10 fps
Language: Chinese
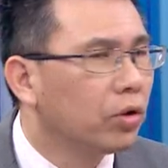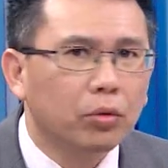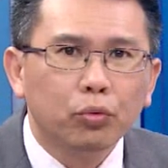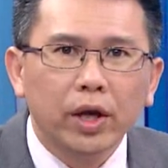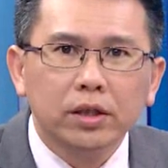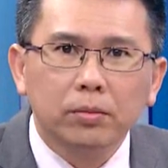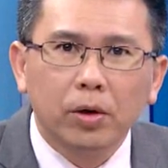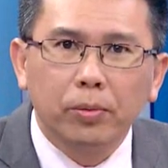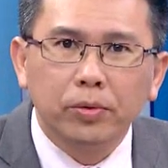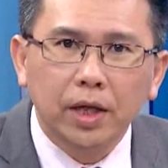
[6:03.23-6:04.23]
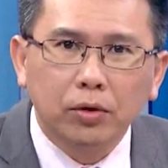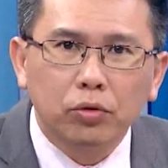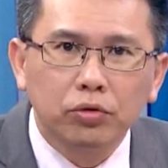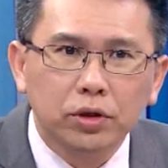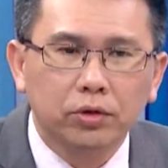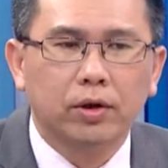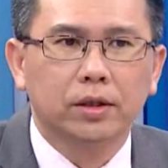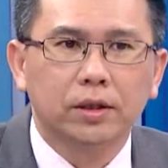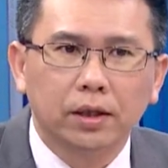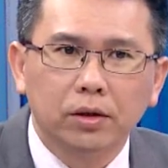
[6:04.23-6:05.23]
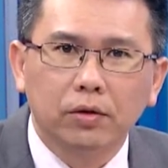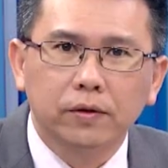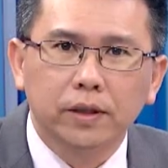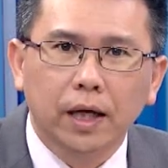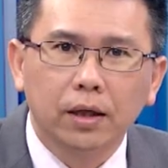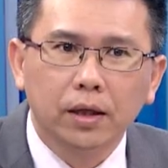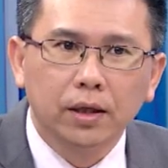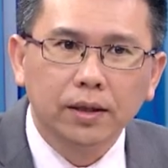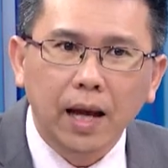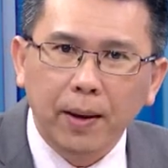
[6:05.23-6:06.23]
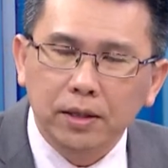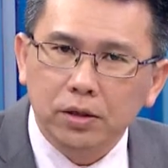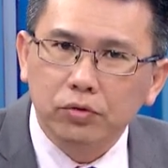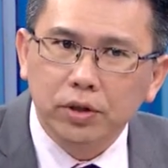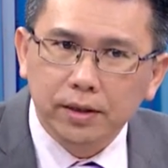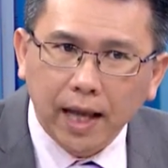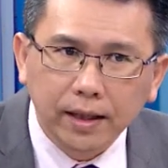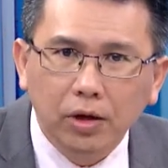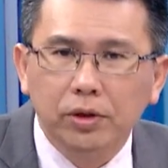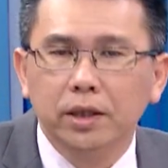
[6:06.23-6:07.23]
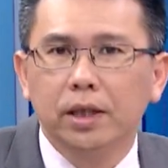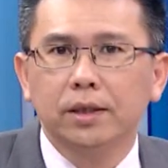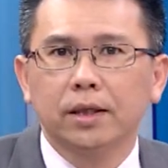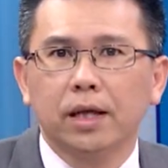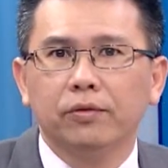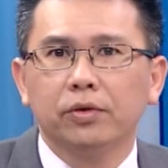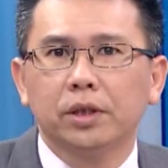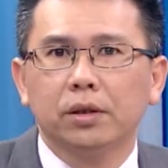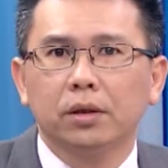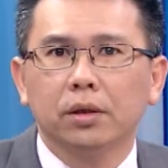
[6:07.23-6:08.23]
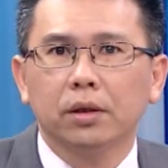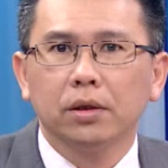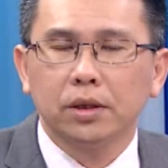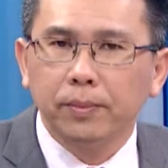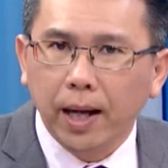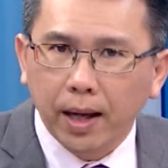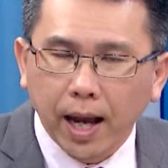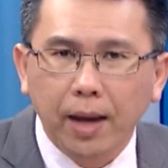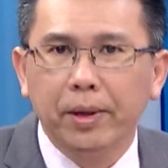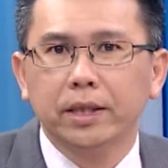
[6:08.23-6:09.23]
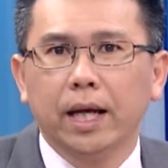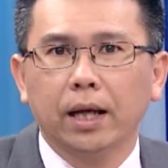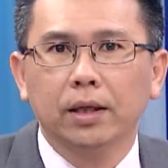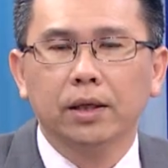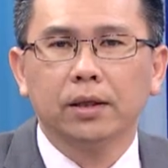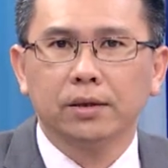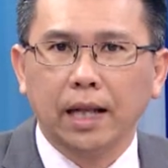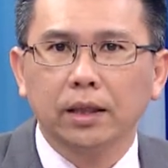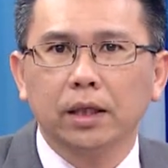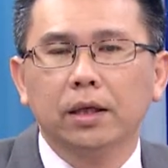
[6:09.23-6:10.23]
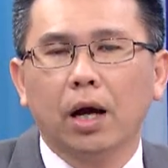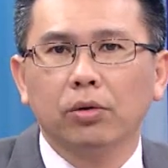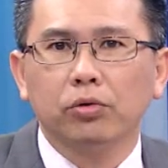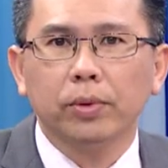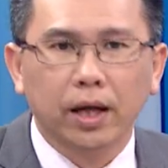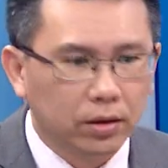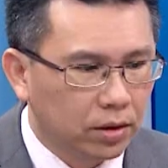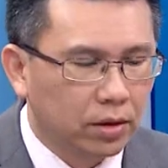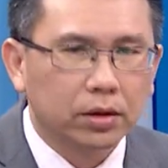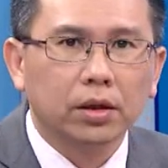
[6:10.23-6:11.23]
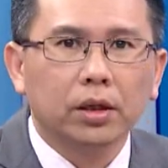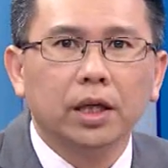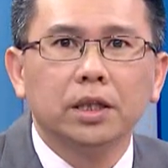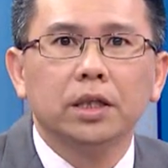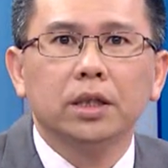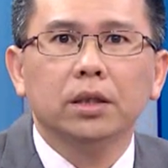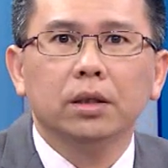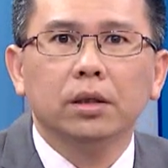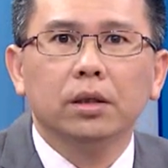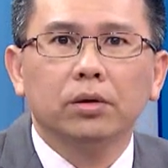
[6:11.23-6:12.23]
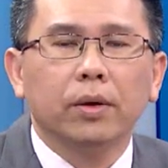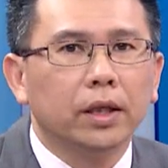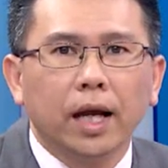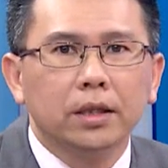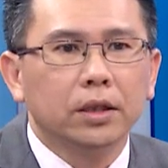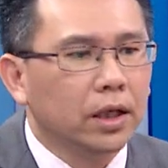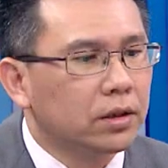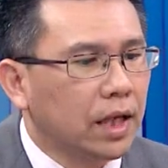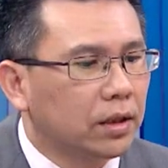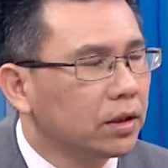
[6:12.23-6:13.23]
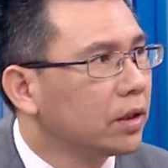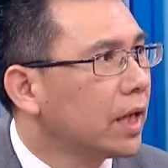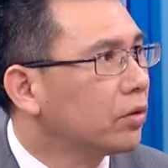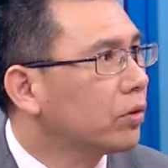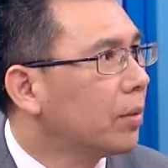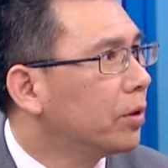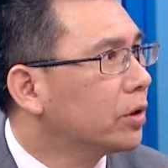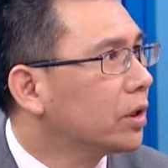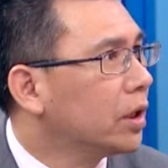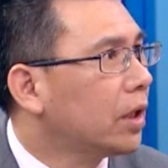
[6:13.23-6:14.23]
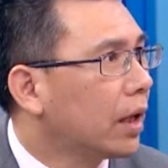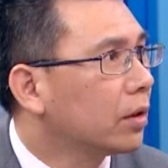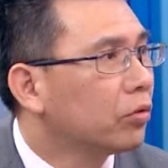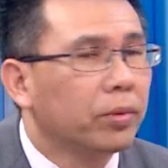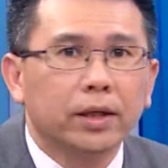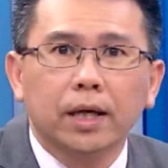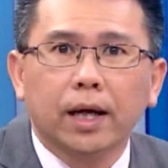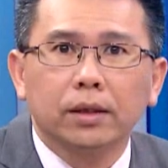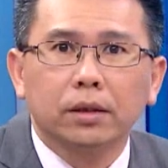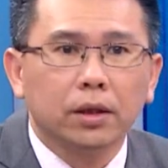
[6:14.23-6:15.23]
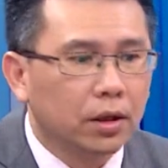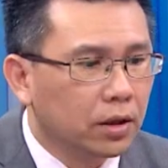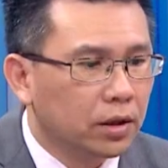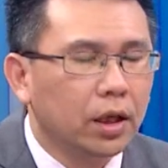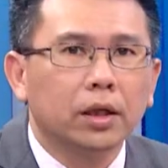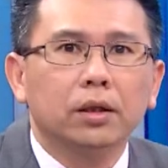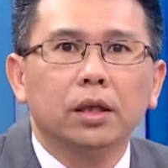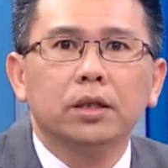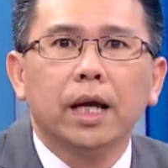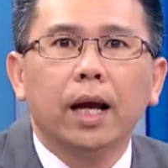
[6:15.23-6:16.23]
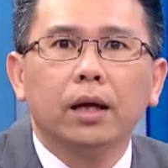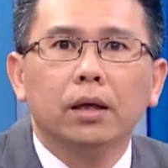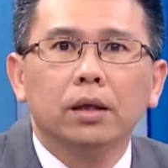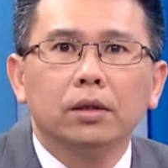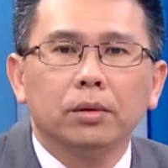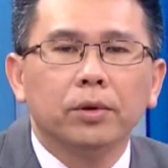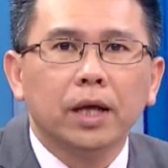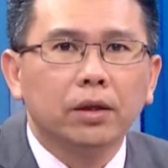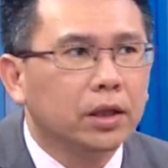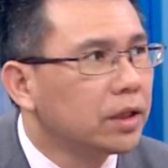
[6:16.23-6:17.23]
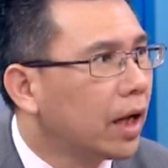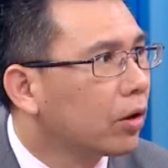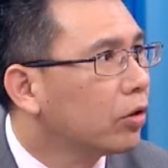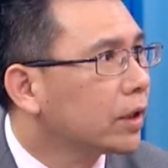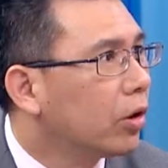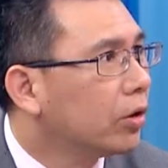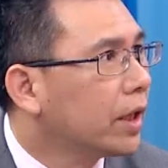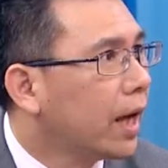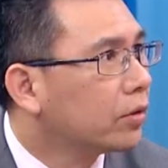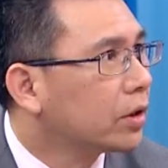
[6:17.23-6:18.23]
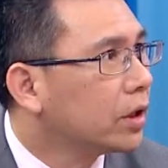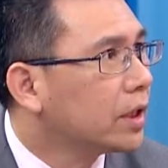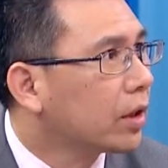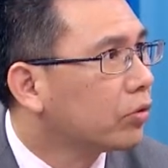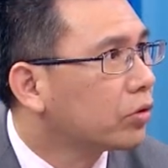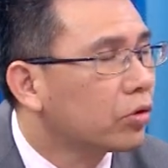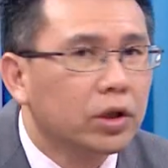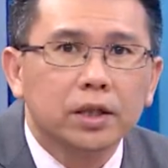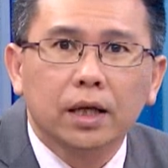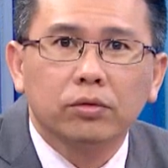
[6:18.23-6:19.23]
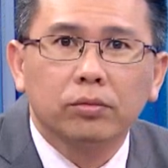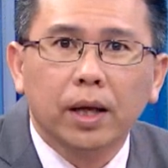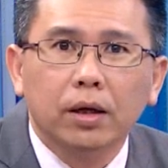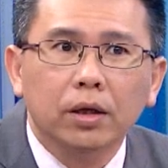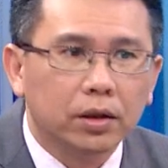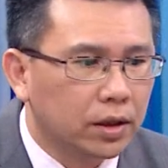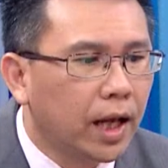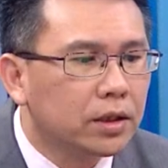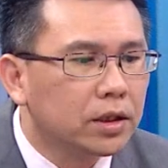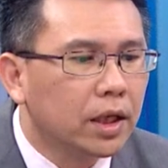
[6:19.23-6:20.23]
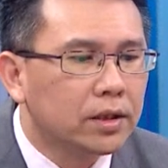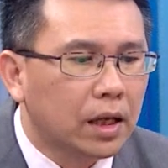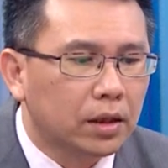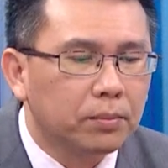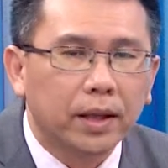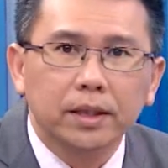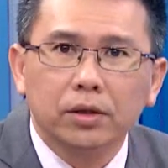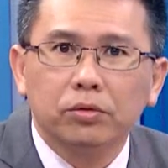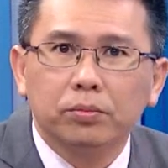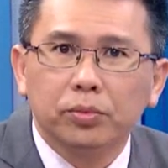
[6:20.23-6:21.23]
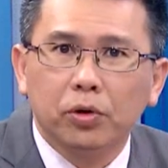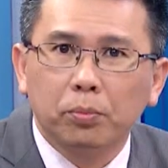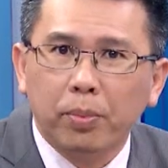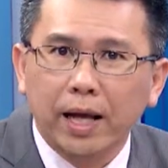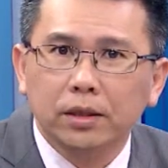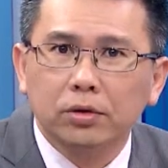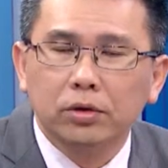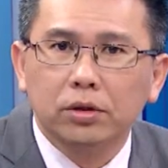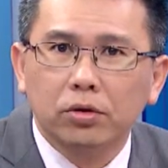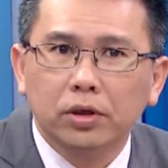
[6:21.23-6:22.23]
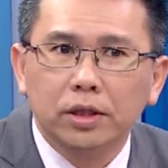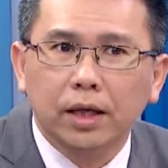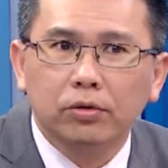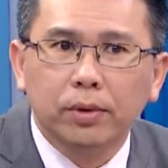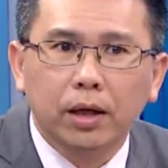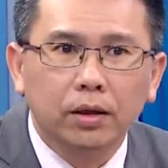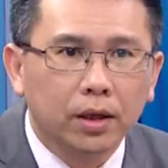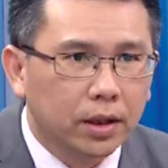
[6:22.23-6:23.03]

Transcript: 所以为什么我们在过去这段时间跟投资者讲，大盘指数已经来到年线上下附近了？这边 I B 下三低一高的股票，低基期，对不对？你看今天涨停的加速，大部分都是低档的股票上来的。第二个低价，什么叫低价？我再扣一，还有这低价股、中低价的股票。你看今天涨停板加速，有八成都是中低价股票。